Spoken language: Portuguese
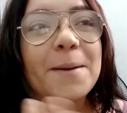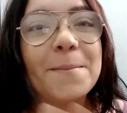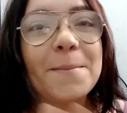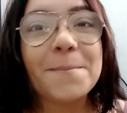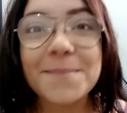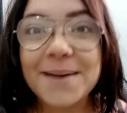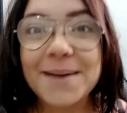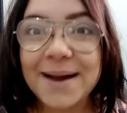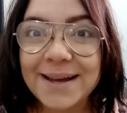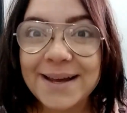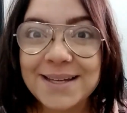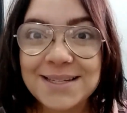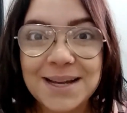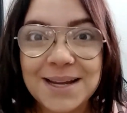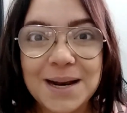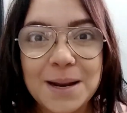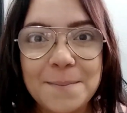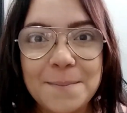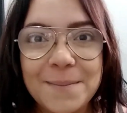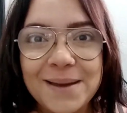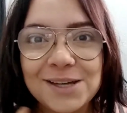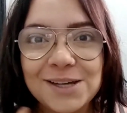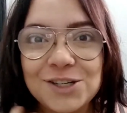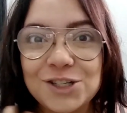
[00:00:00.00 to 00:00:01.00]
Mas
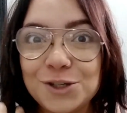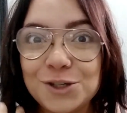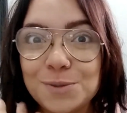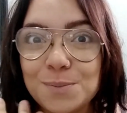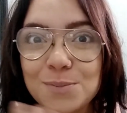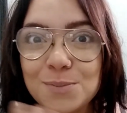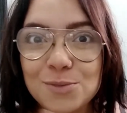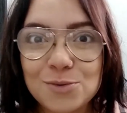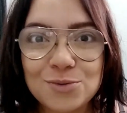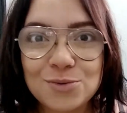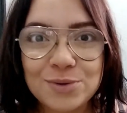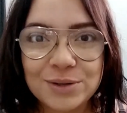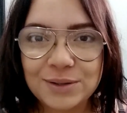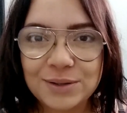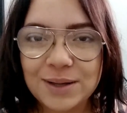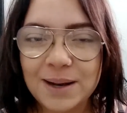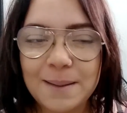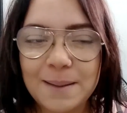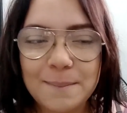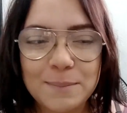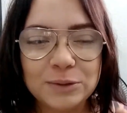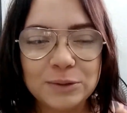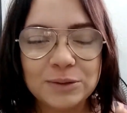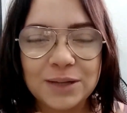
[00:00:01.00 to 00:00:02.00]
ela mexe muito,
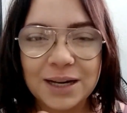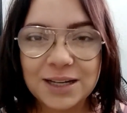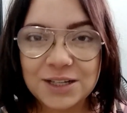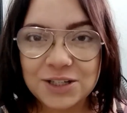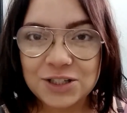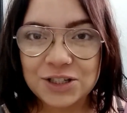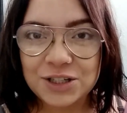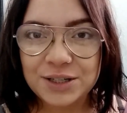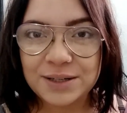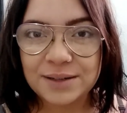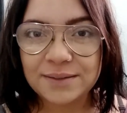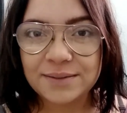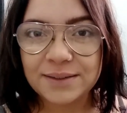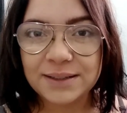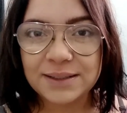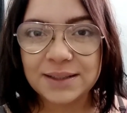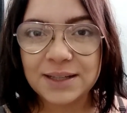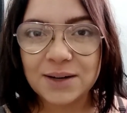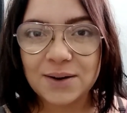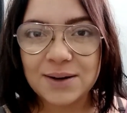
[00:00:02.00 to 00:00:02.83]
ela é muito ativa, então